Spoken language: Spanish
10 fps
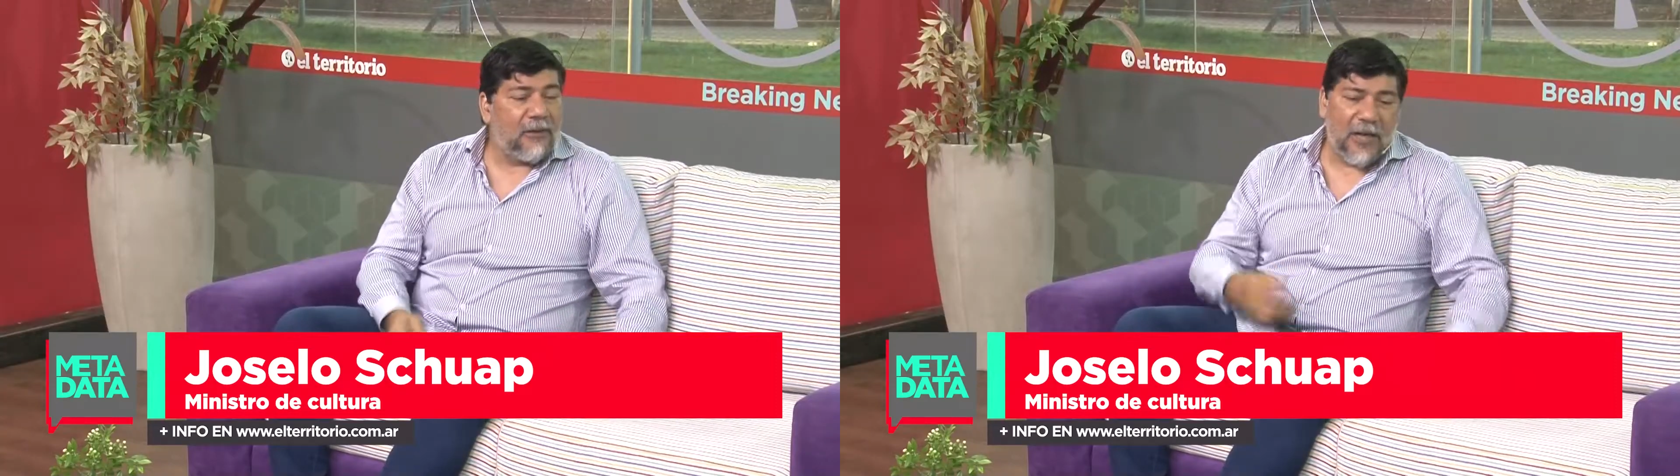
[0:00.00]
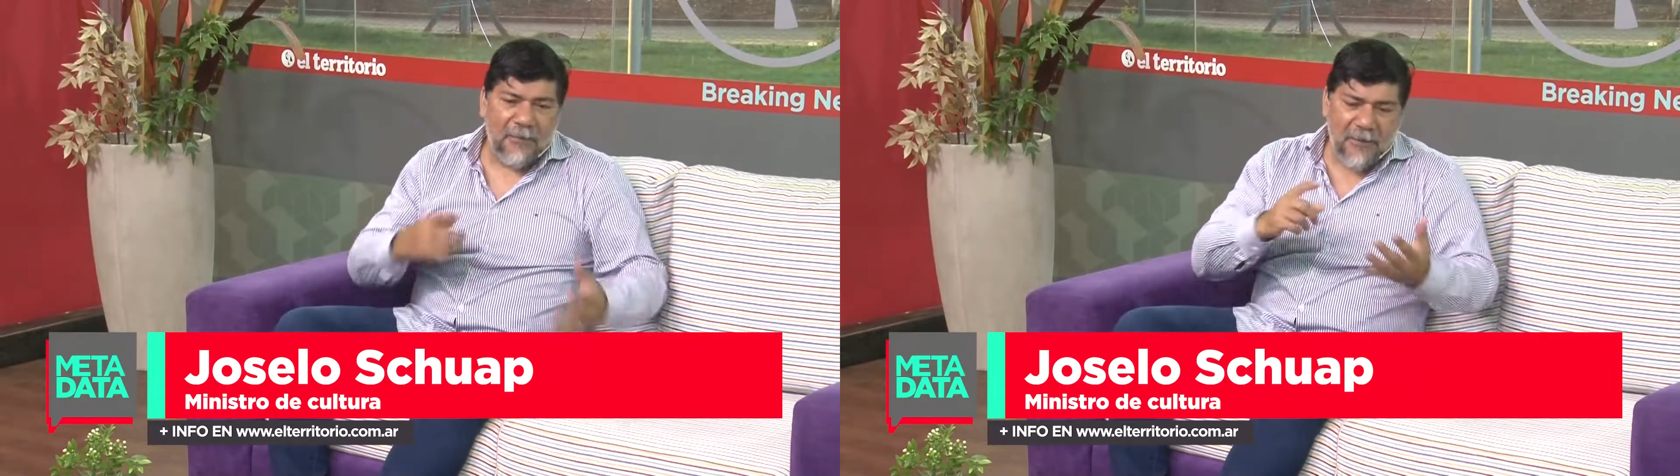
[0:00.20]

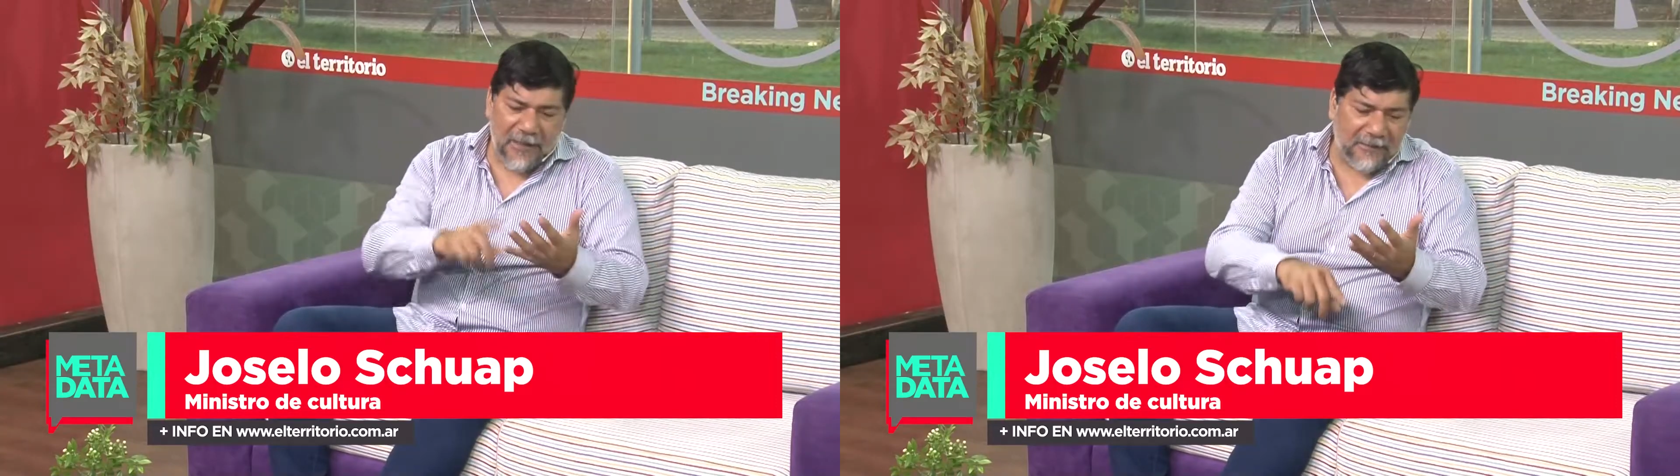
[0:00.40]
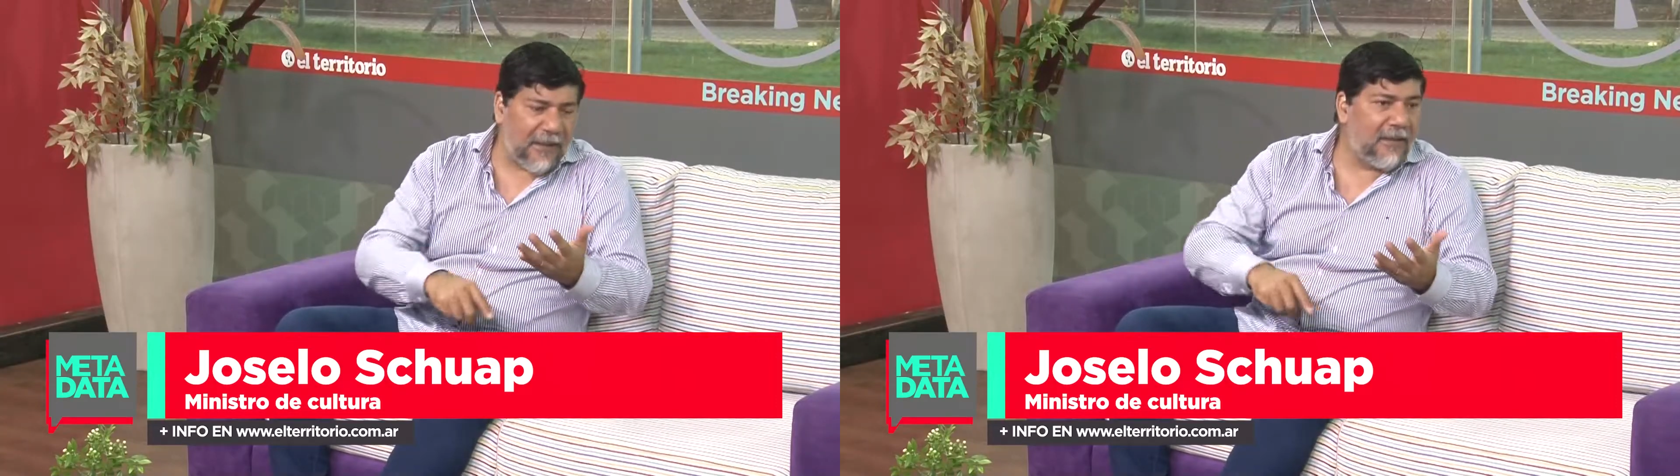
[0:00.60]
con la
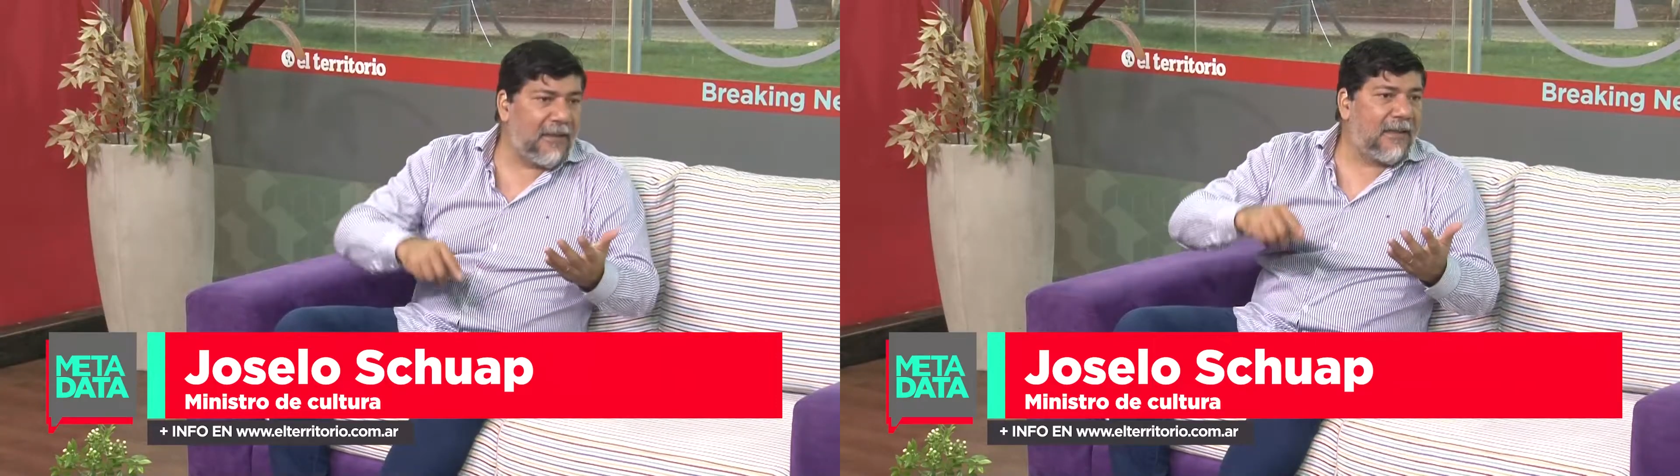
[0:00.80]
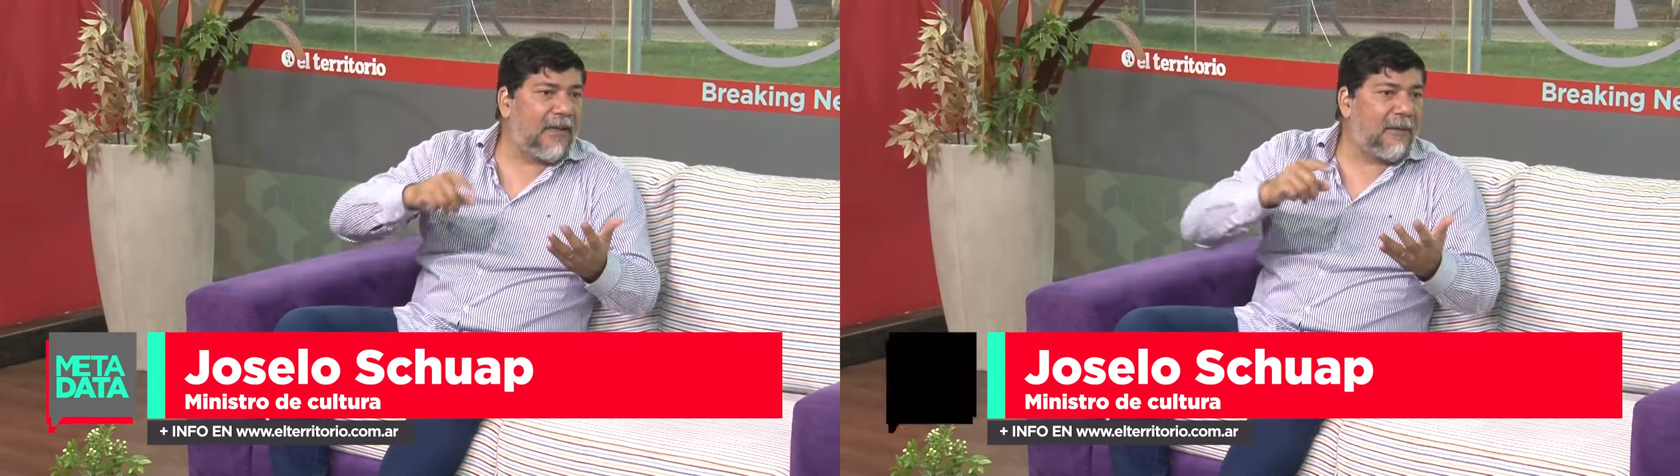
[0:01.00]
misma
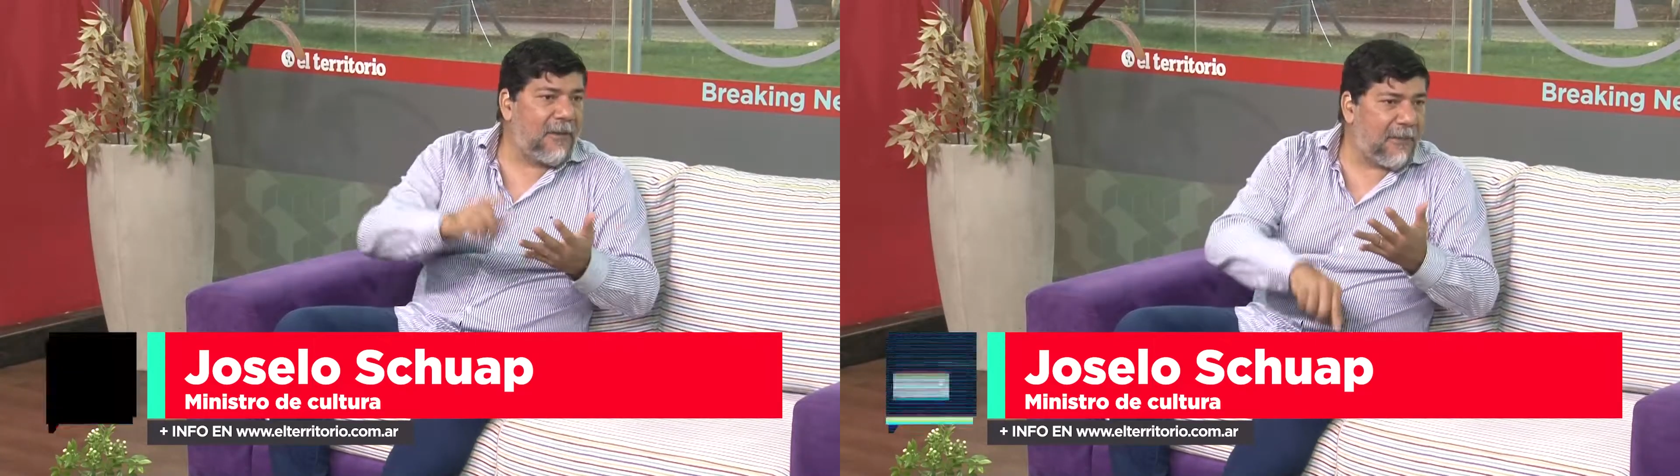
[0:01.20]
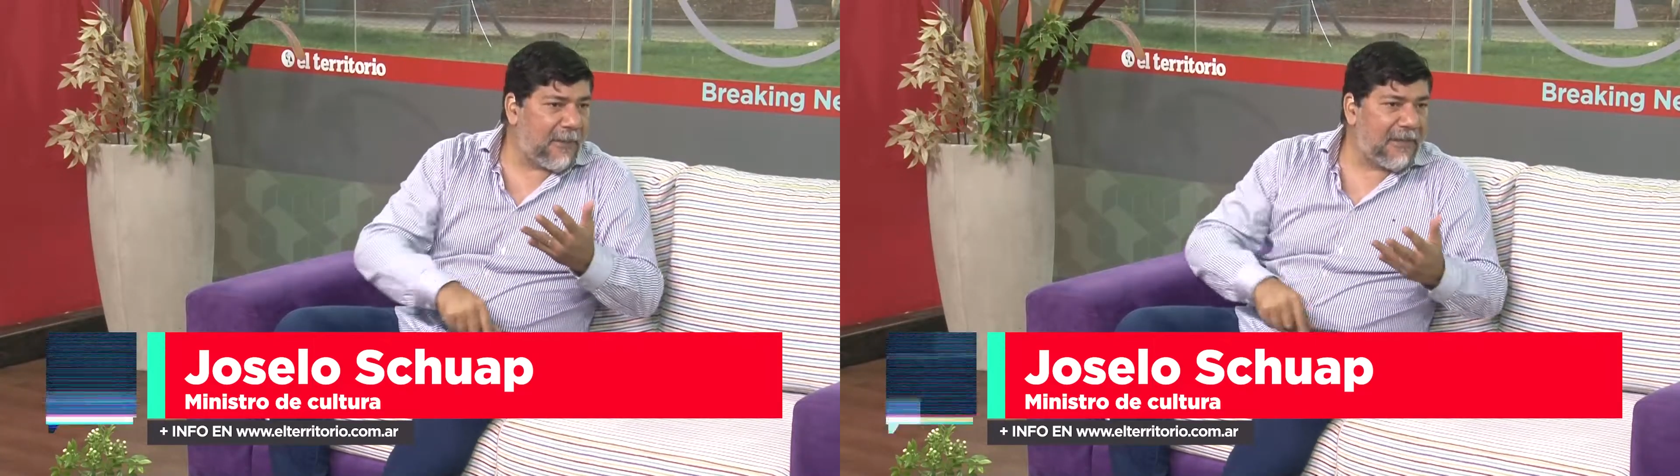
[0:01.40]
técnica,
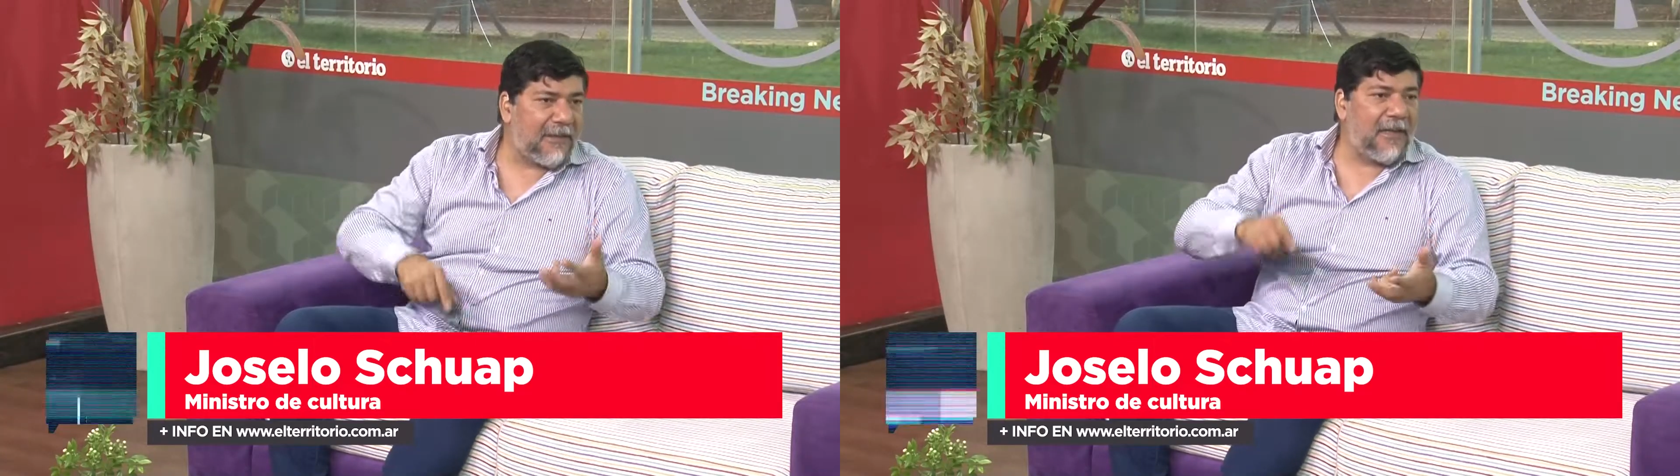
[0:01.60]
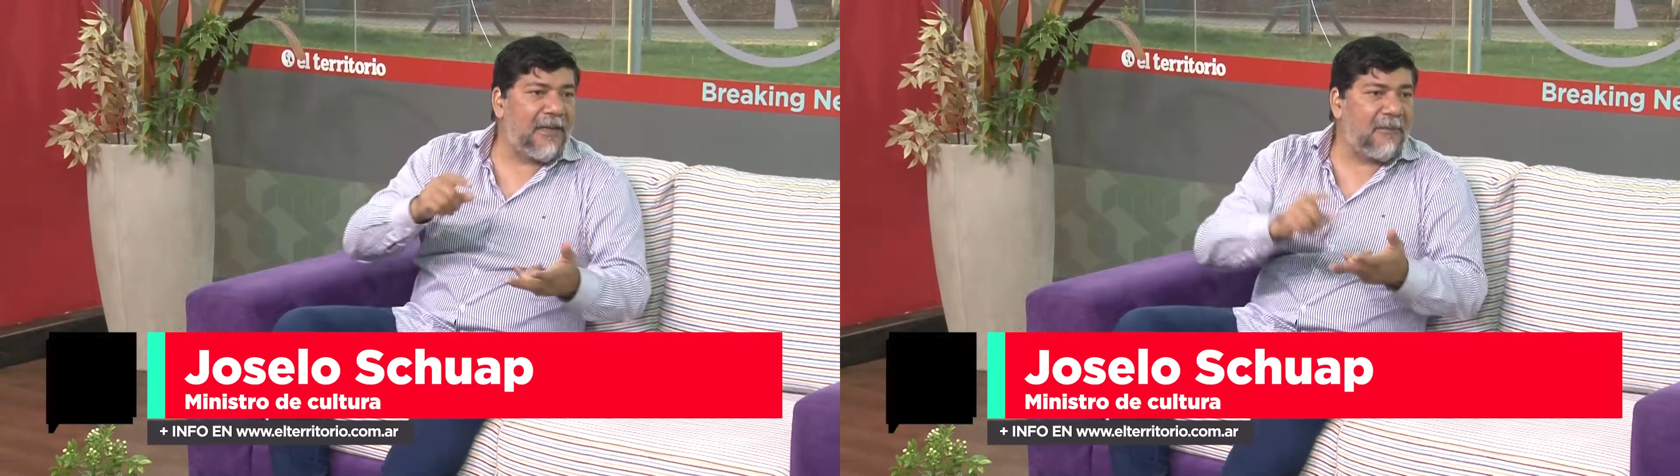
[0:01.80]
la misma
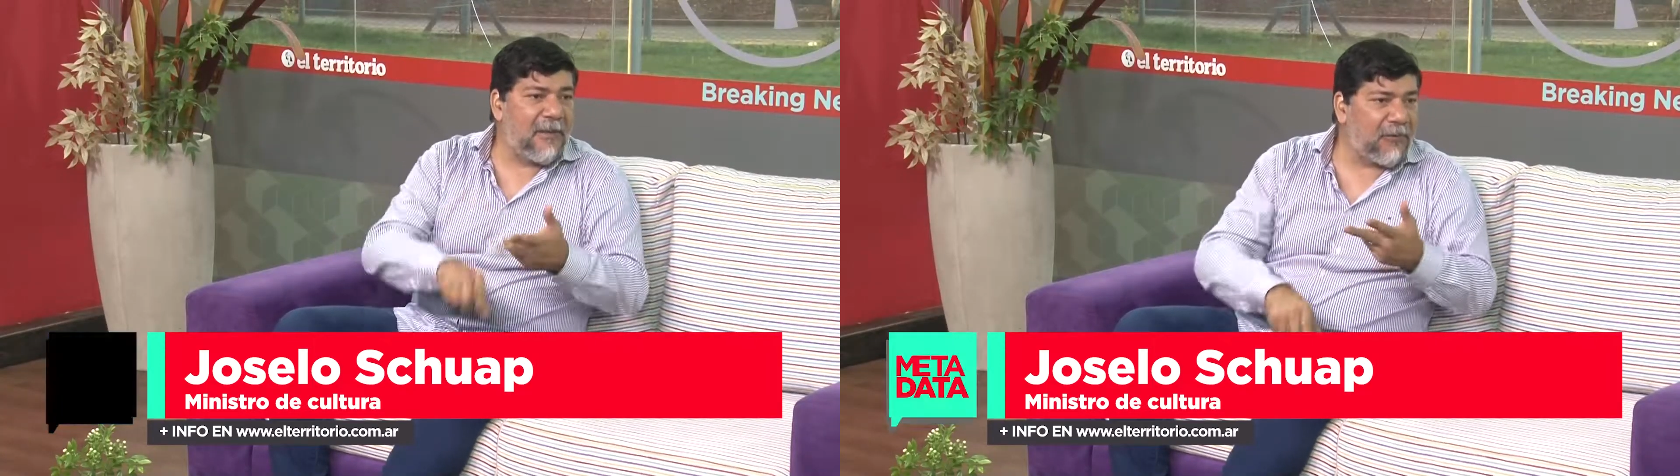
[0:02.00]
pantalla,